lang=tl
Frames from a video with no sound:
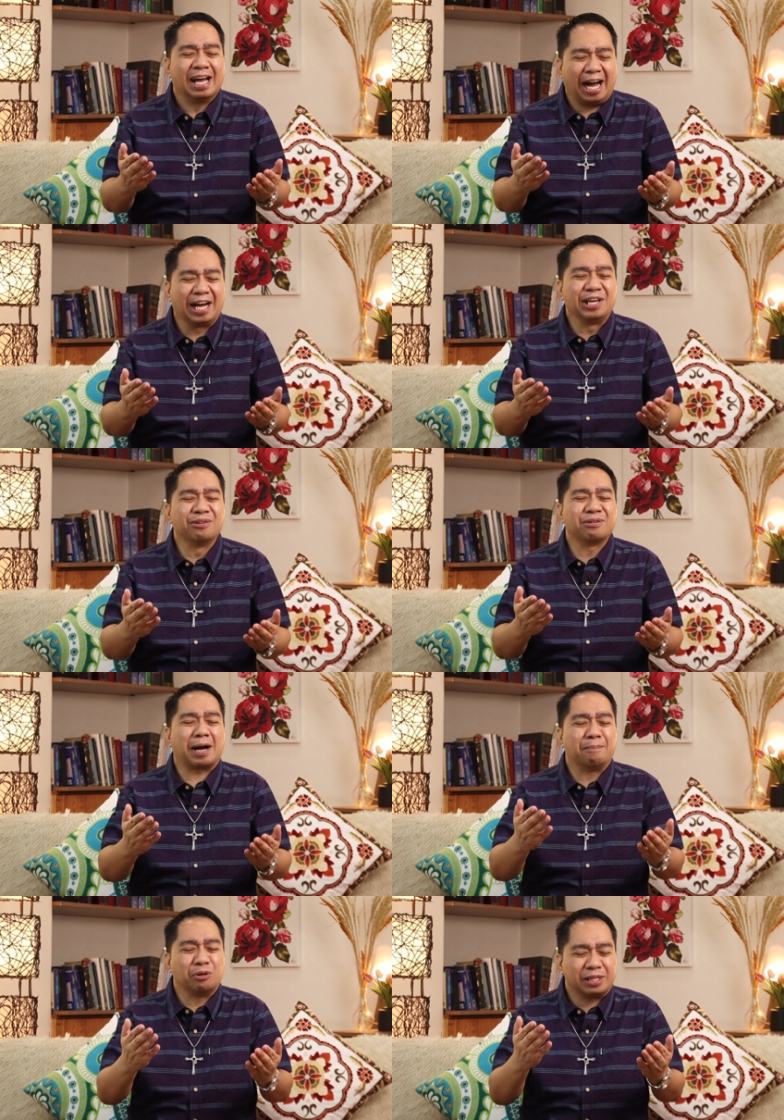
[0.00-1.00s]
ang iyong
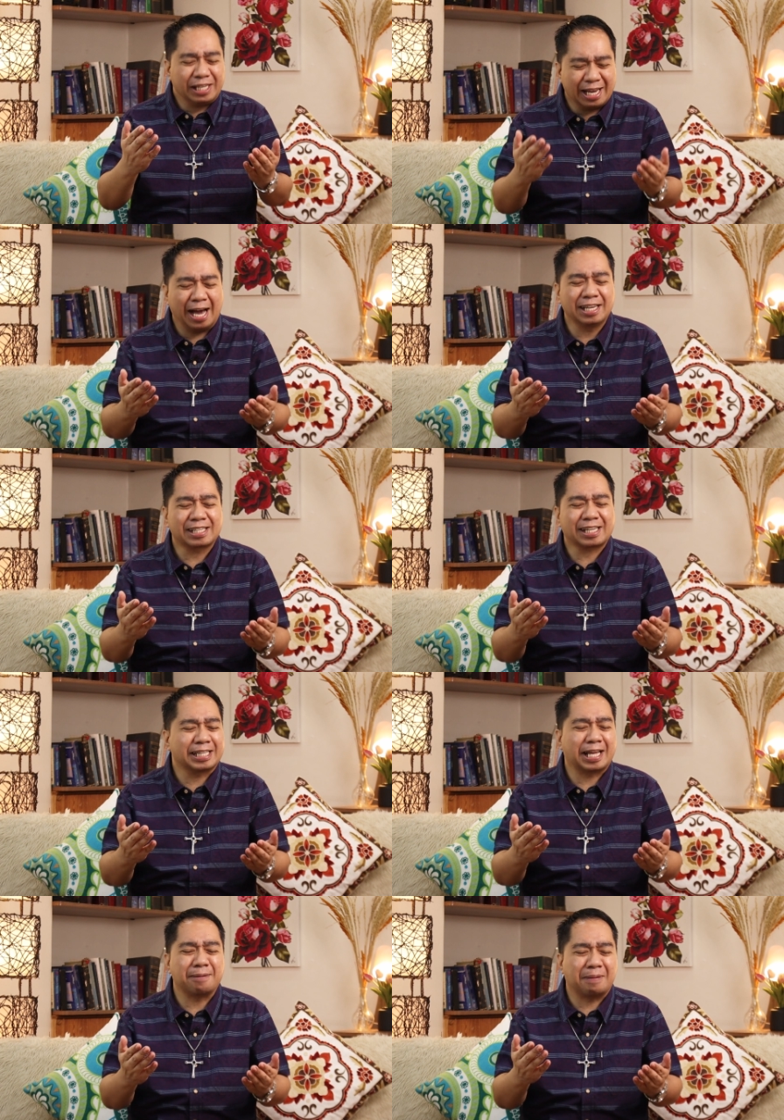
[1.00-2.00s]
kabutihan at
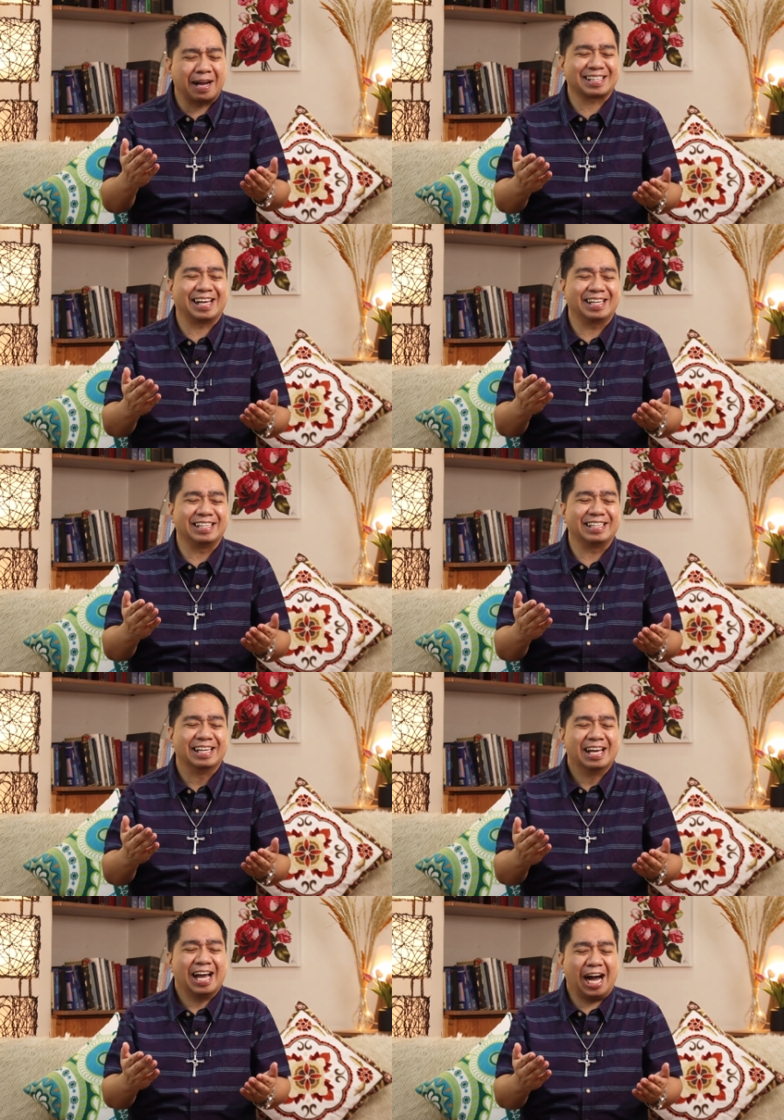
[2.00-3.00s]
katapatan